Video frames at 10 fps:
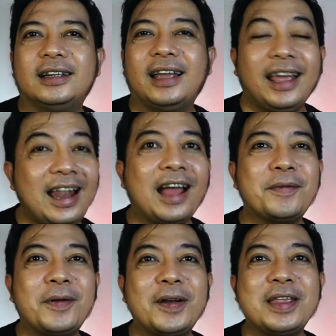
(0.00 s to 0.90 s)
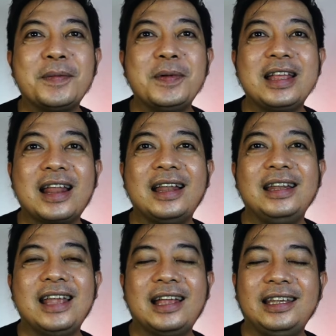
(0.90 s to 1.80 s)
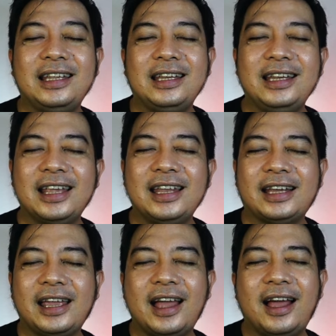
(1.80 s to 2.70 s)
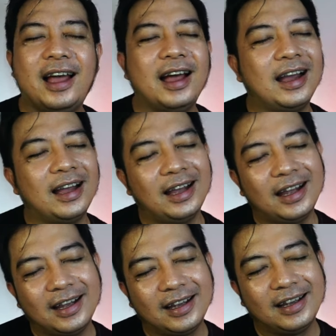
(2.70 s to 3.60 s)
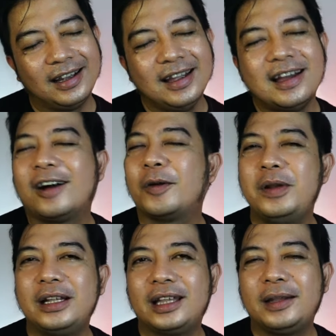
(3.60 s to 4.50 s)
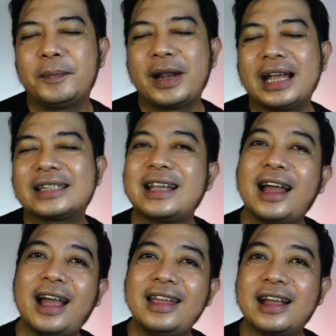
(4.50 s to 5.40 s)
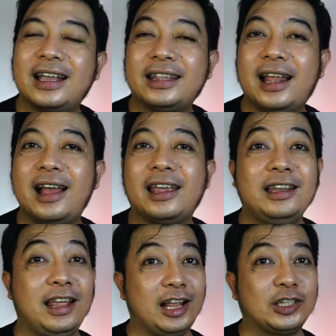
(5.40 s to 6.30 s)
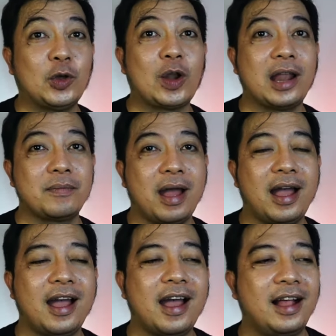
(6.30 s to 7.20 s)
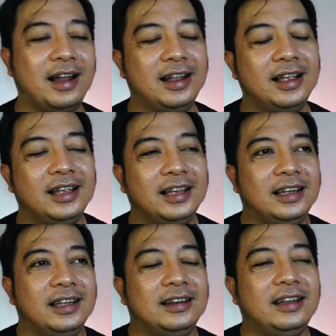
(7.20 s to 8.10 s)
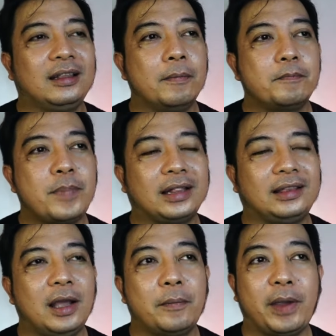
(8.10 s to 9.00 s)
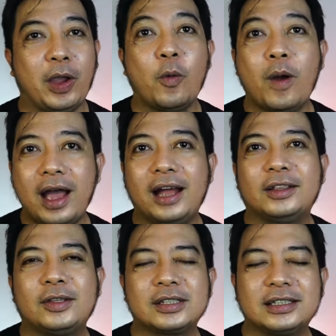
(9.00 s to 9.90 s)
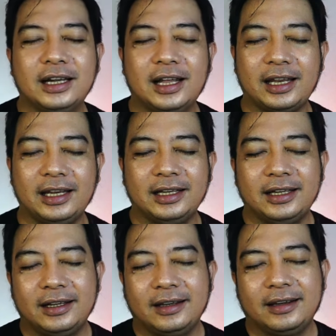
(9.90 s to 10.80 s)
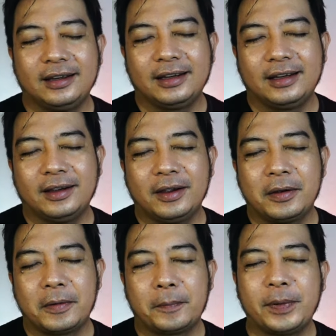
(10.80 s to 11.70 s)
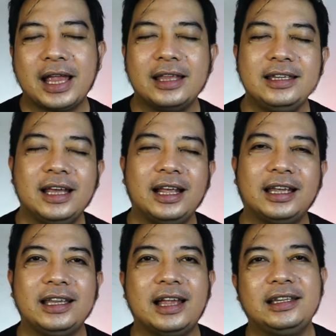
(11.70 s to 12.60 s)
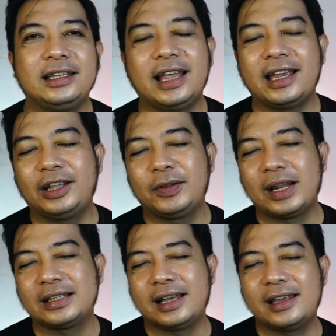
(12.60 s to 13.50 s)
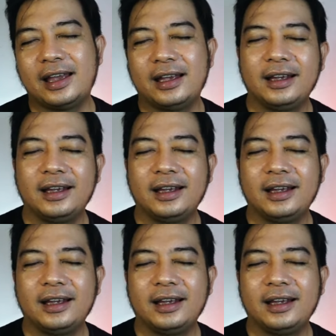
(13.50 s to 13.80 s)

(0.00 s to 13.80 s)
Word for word: enak pokoknya beneran dinyanyiin ini jadi kayak ah, aku bilang tadi berasa kayak kita lagi di restoran mahal di tempat yang mewah terus dengerin penyanyinya lagi nyanyi kayak gitu rasanya